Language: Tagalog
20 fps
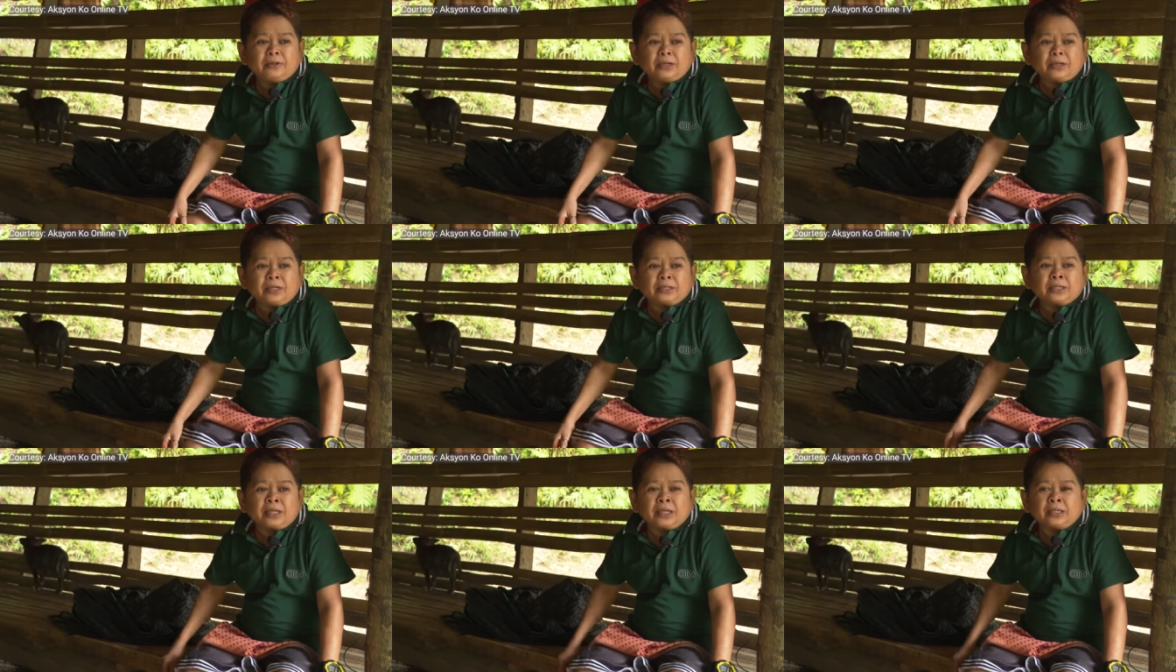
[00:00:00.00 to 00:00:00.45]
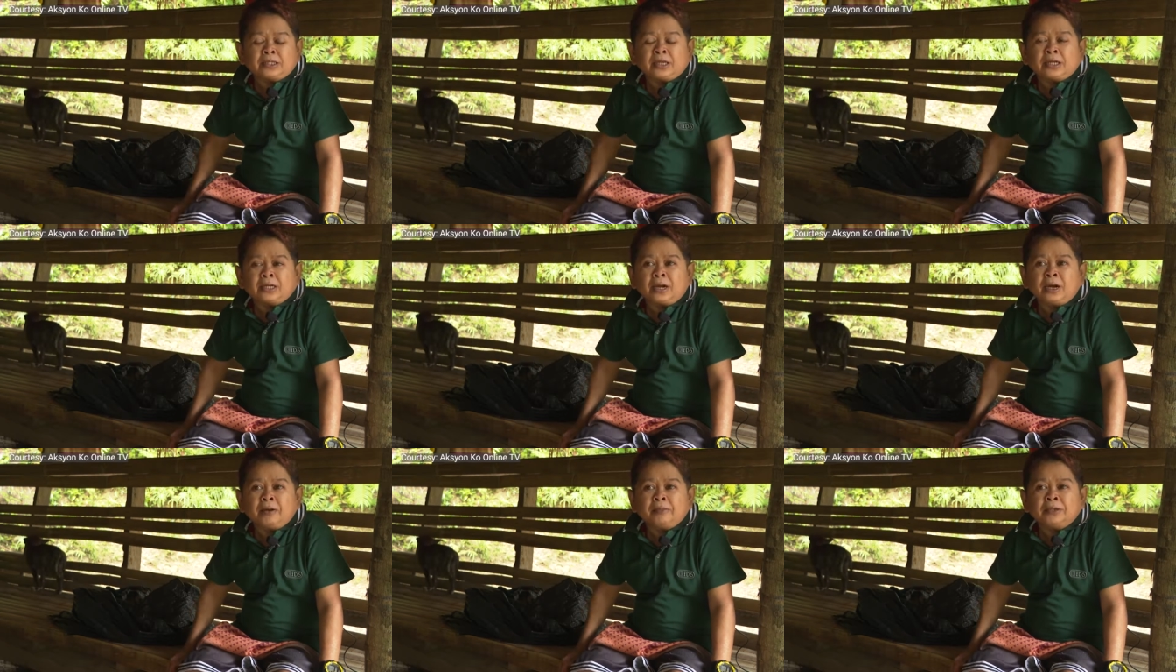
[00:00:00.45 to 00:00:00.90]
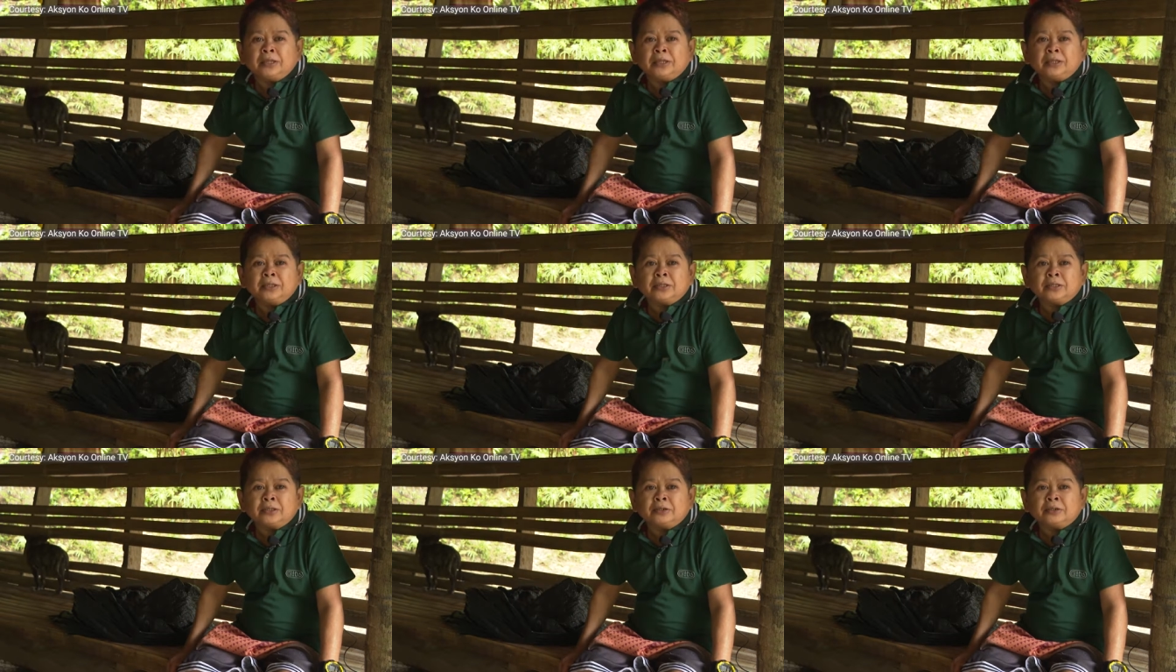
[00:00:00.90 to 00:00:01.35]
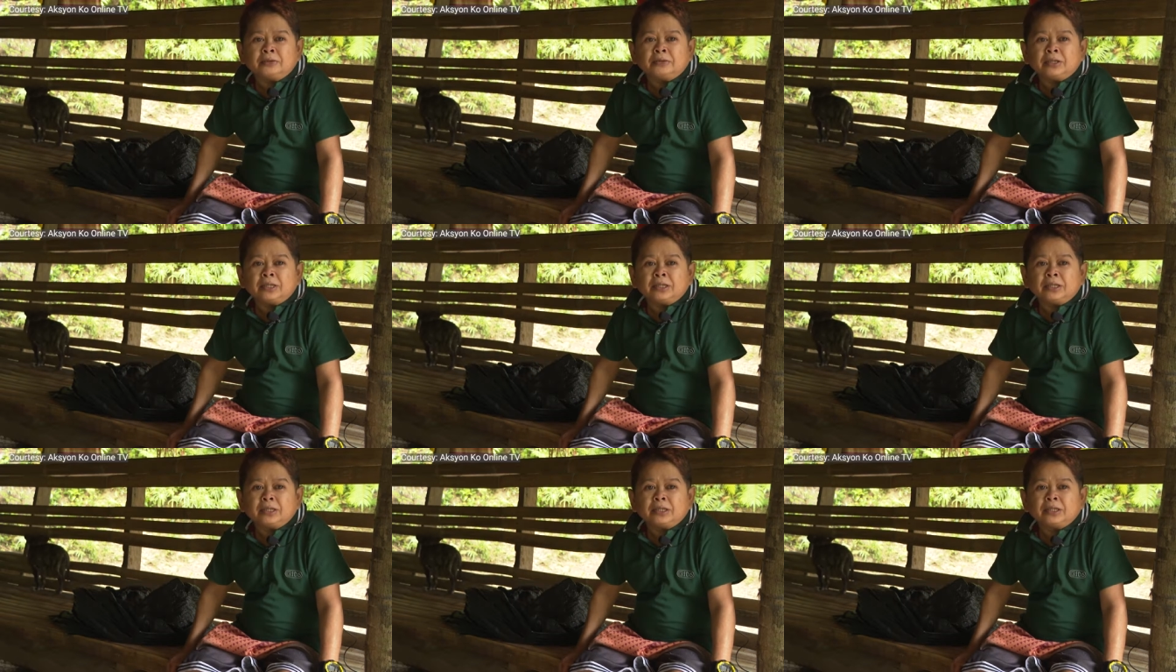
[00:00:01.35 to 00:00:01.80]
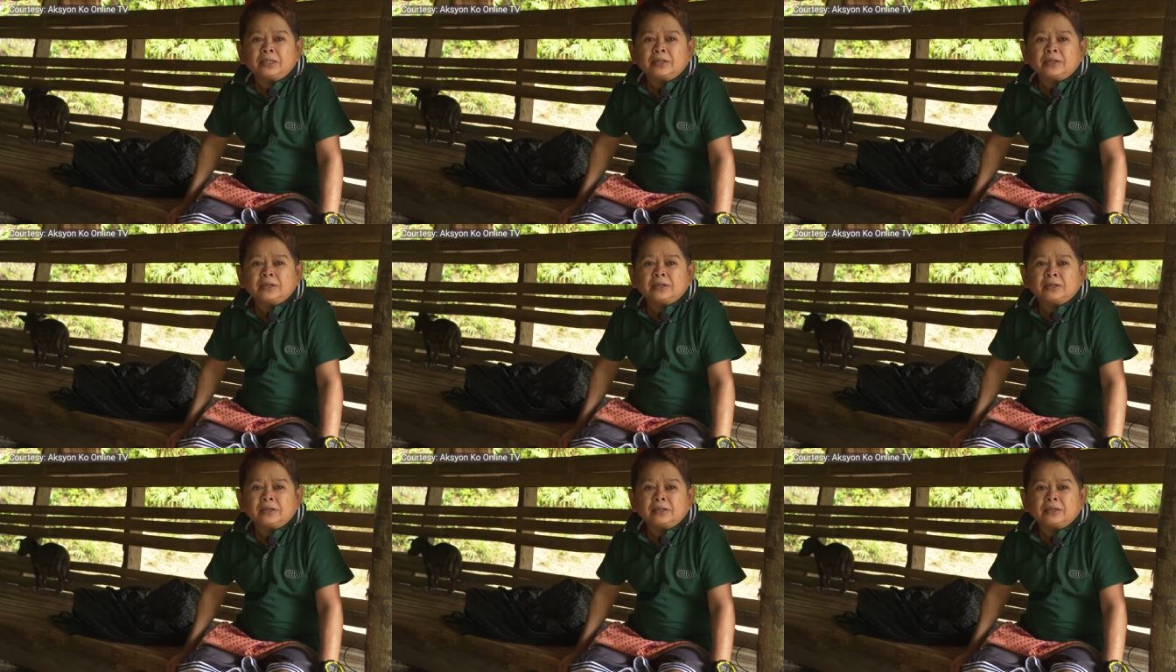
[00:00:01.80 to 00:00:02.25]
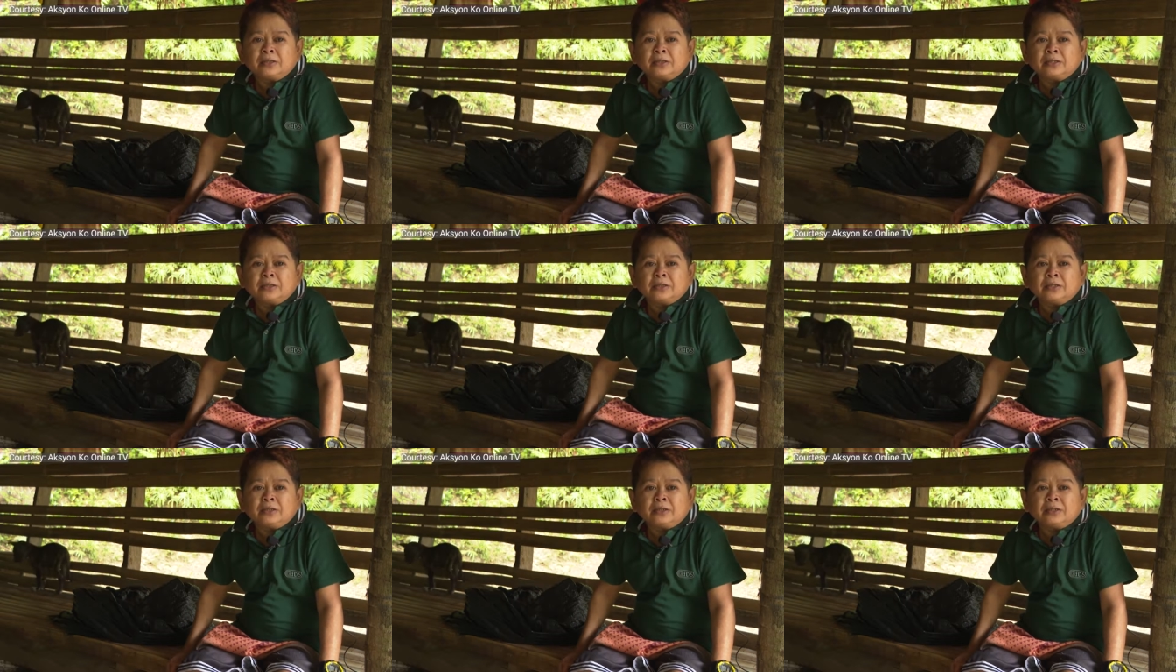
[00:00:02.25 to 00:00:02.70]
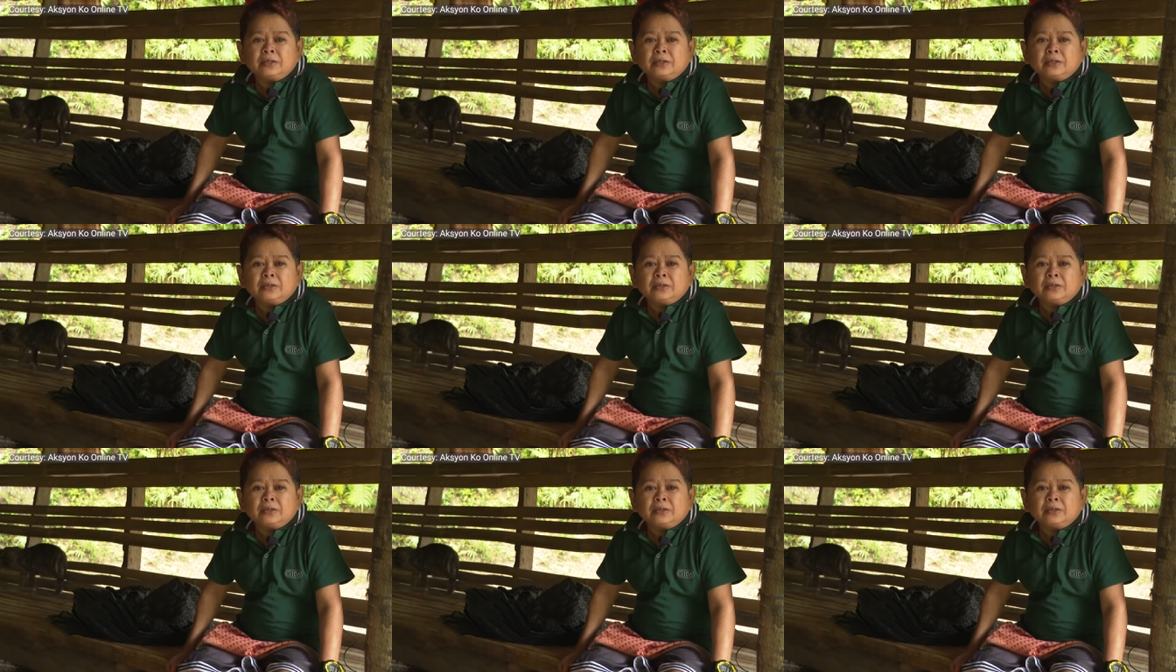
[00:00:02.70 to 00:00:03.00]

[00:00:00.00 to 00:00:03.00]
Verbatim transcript: Ang saya-saya namin dito nun. Mm-hmm.